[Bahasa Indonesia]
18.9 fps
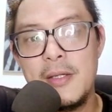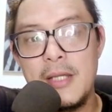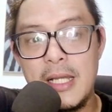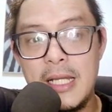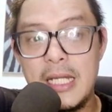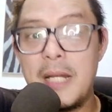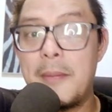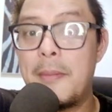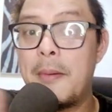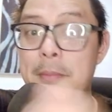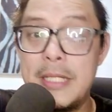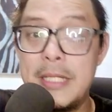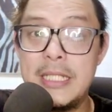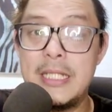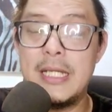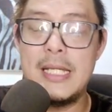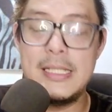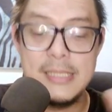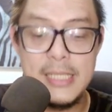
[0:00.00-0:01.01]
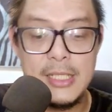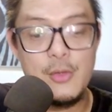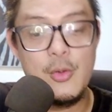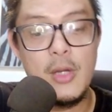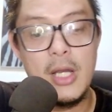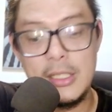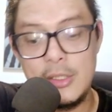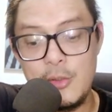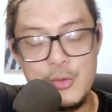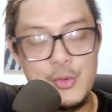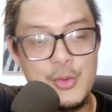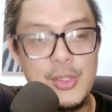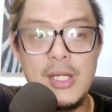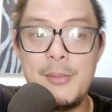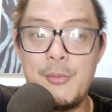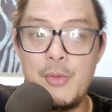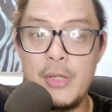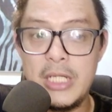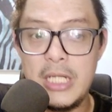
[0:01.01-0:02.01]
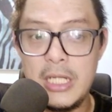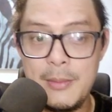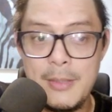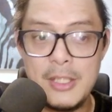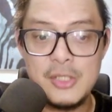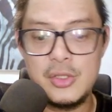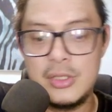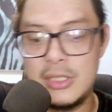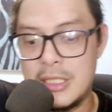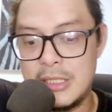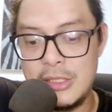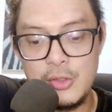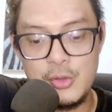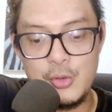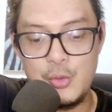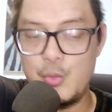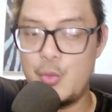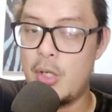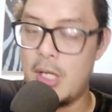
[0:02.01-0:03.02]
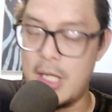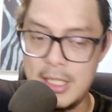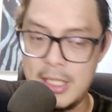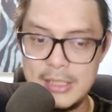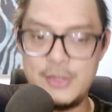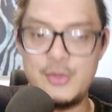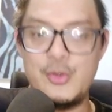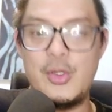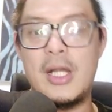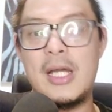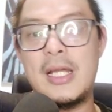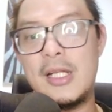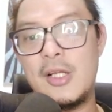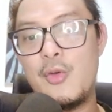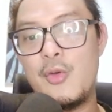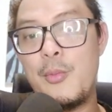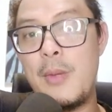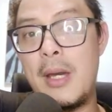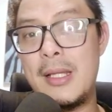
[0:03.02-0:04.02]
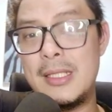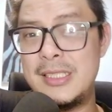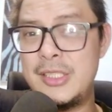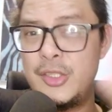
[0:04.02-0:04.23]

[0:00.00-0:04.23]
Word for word: Kenapa begini guys ya? Gue nggak tahu juga. Mungkin ada maksud tertentu gue ngerti juga karena gue bahas